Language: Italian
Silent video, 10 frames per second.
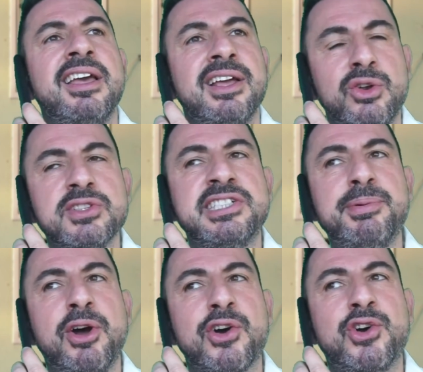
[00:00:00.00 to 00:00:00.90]
Non si
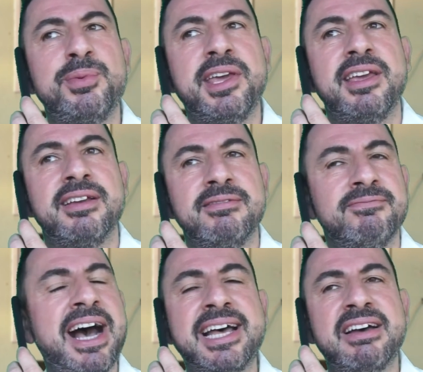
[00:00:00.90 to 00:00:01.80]
preoccupi.
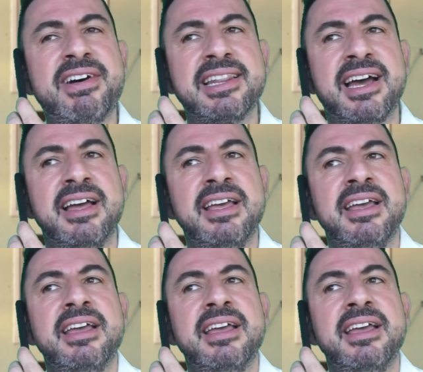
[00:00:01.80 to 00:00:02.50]
Vada, vada.